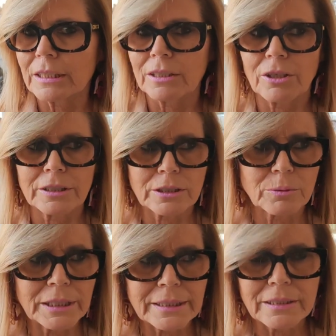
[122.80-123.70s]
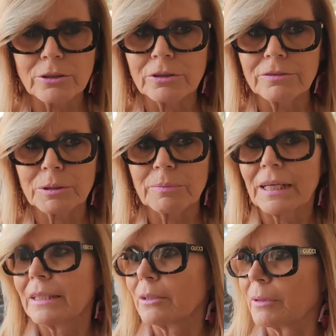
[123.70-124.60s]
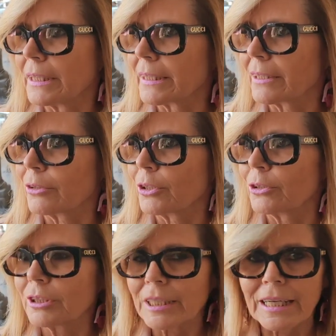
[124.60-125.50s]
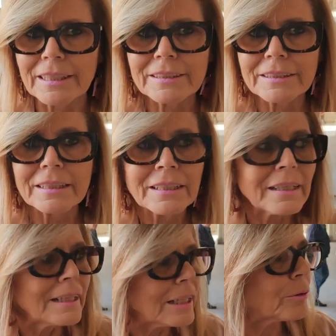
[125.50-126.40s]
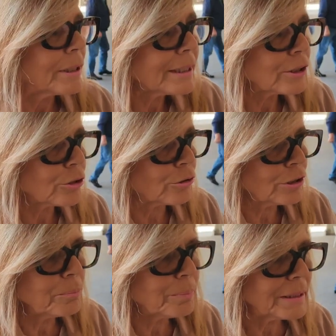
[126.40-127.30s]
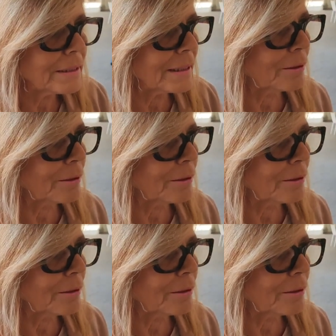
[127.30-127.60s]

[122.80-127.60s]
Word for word: gli accordi, quelli che erano i verbali, quelli che erano i contratti e quelli che sono gli impegni